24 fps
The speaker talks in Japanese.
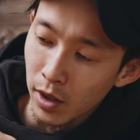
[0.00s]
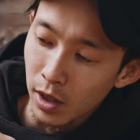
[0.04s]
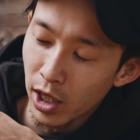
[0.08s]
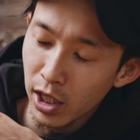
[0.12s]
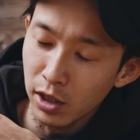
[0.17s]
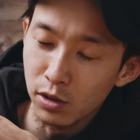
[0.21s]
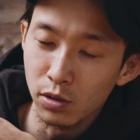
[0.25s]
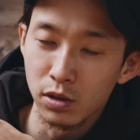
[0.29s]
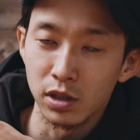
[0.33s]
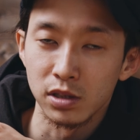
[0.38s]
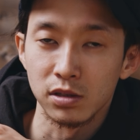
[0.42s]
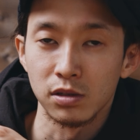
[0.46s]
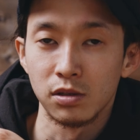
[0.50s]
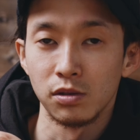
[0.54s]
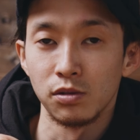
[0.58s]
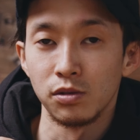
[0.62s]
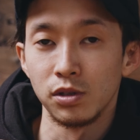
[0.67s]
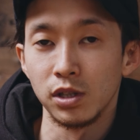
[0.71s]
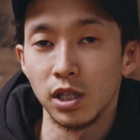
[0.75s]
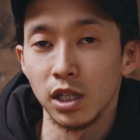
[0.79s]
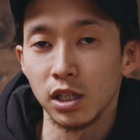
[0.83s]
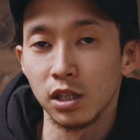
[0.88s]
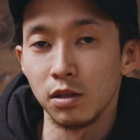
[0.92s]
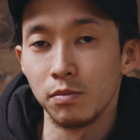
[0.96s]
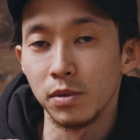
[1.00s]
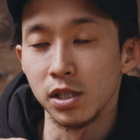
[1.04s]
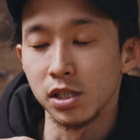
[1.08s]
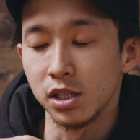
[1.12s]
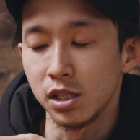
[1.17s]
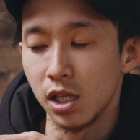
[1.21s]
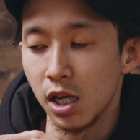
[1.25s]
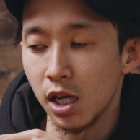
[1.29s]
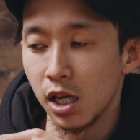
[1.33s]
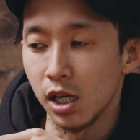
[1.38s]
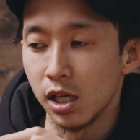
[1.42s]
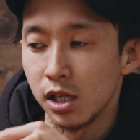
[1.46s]
ライトがつくようになってま
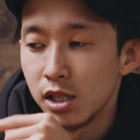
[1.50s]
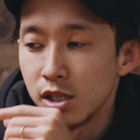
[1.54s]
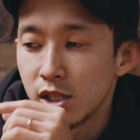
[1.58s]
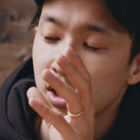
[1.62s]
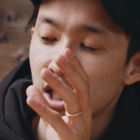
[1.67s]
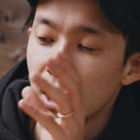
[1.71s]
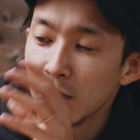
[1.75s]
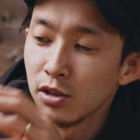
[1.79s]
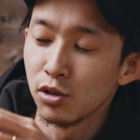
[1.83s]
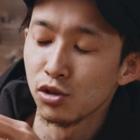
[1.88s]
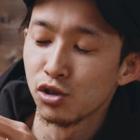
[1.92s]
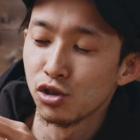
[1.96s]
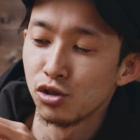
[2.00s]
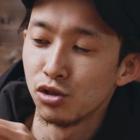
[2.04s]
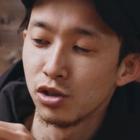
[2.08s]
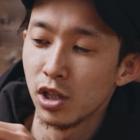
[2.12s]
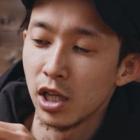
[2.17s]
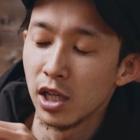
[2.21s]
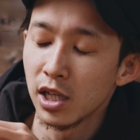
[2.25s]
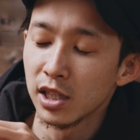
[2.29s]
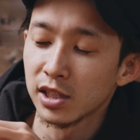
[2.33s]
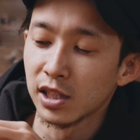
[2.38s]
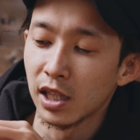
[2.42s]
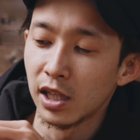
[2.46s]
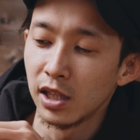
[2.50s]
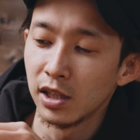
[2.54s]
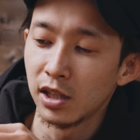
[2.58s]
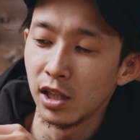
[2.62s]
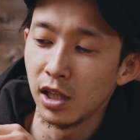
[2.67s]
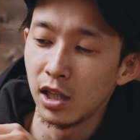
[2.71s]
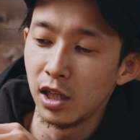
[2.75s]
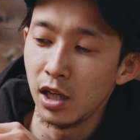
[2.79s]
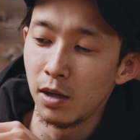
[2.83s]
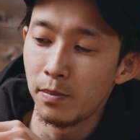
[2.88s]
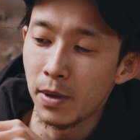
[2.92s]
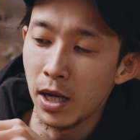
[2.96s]
してちゃんと充電がされ
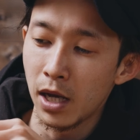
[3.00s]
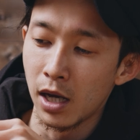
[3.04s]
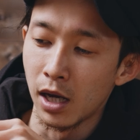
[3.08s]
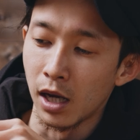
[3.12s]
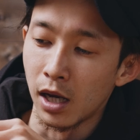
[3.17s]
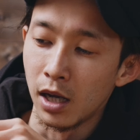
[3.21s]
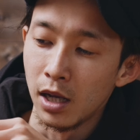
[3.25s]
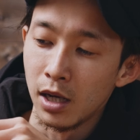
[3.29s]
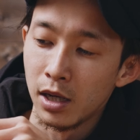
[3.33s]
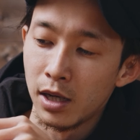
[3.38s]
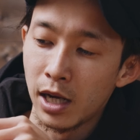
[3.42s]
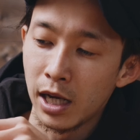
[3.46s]
ていれば